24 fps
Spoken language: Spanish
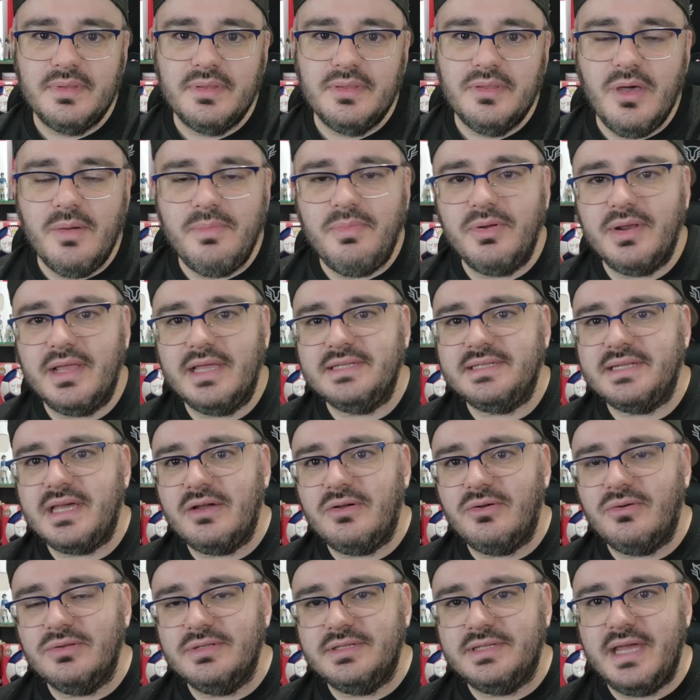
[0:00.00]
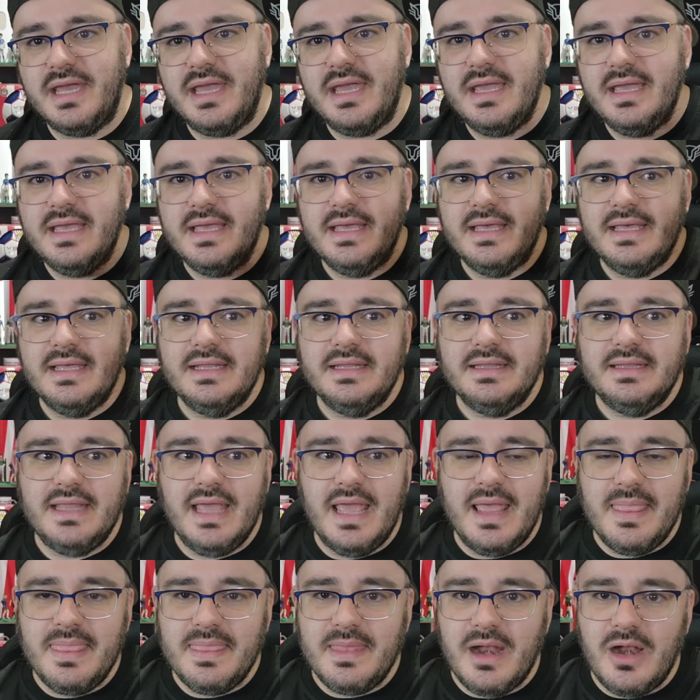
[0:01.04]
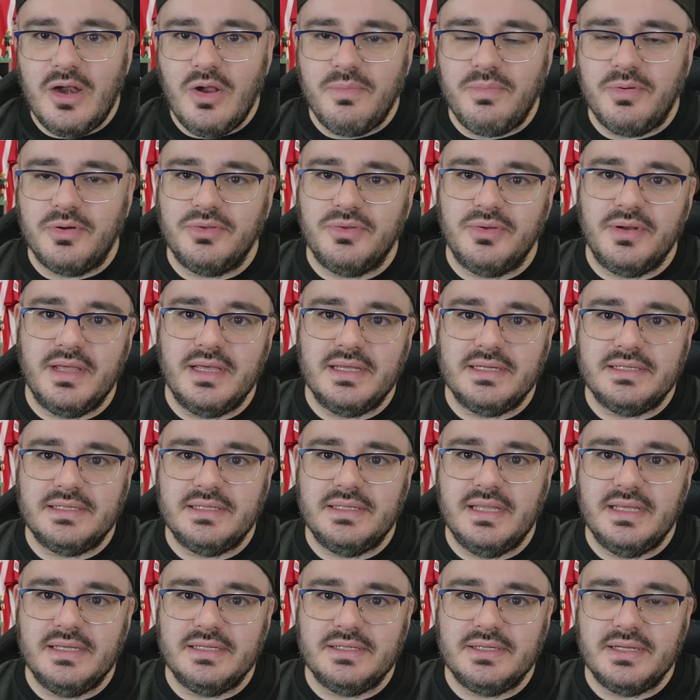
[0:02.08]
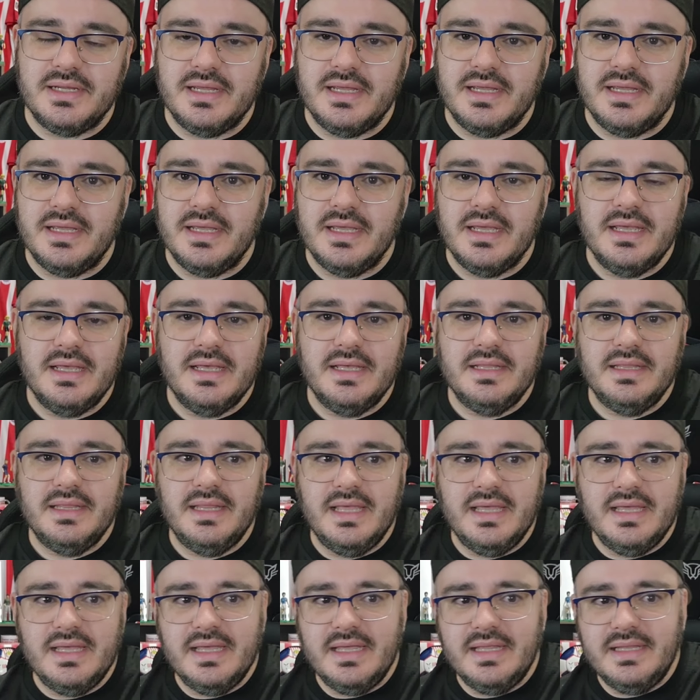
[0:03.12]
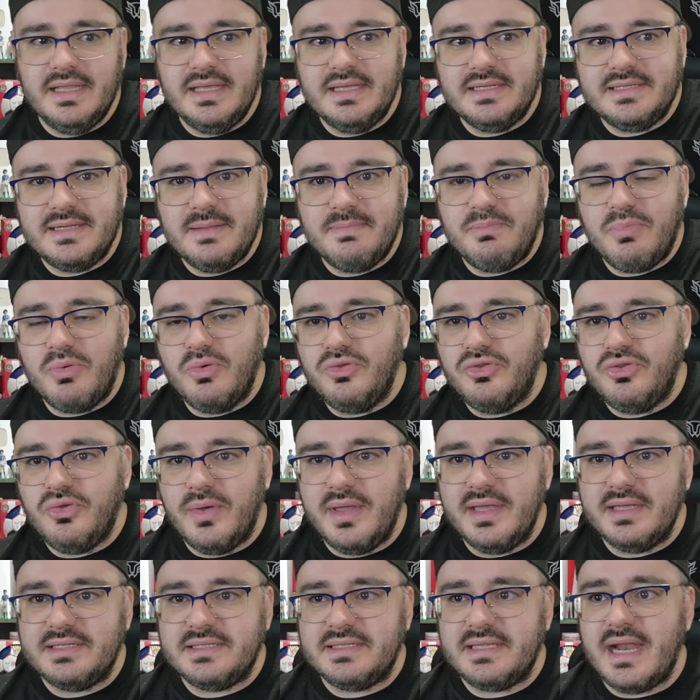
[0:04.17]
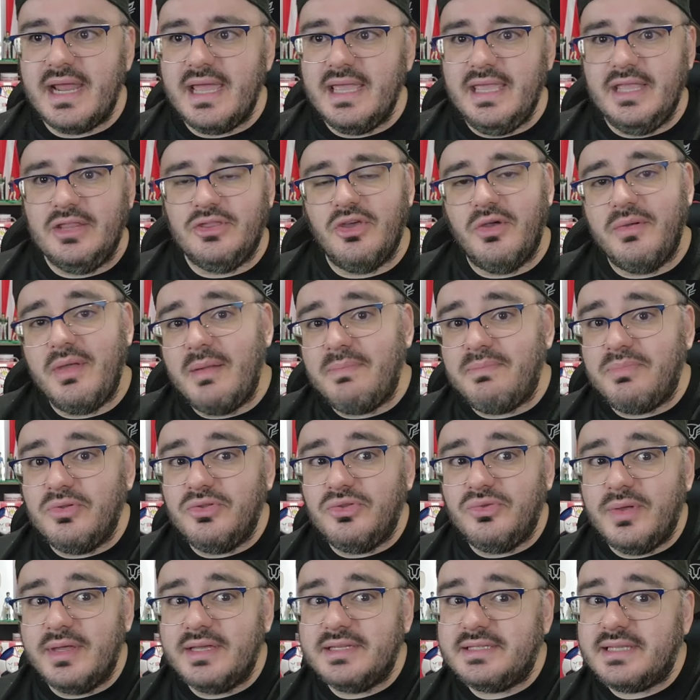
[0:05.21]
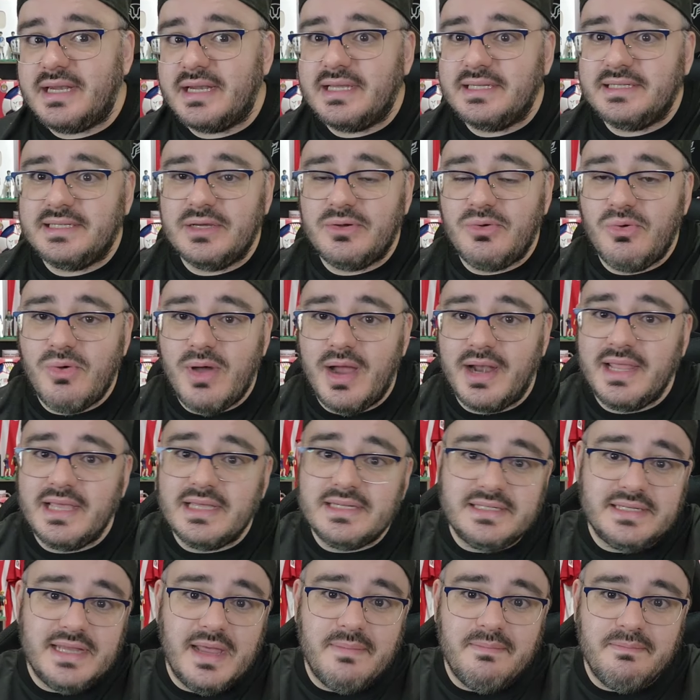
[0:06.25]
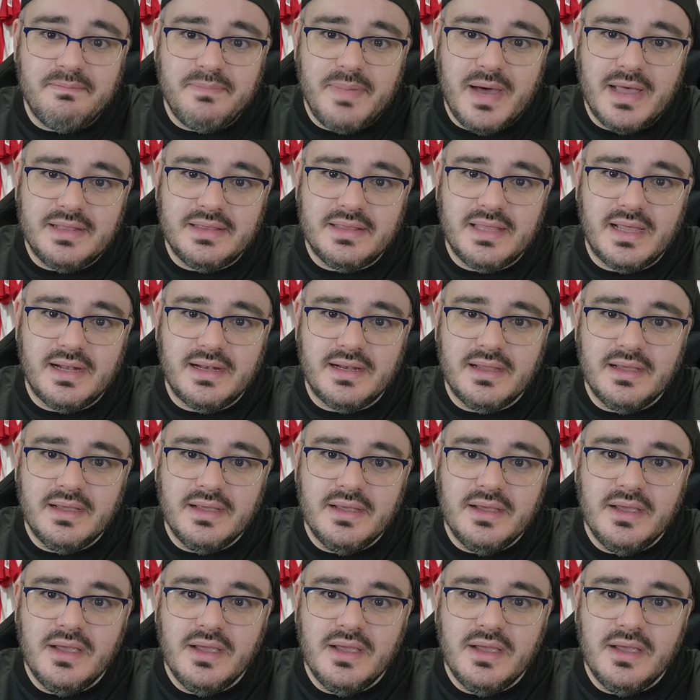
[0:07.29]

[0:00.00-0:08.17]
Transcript: ¿No? Porque San José tendrá la oportunidad de ese, de, de ese punto extra y todavía el punto extra que se jugaría si empatan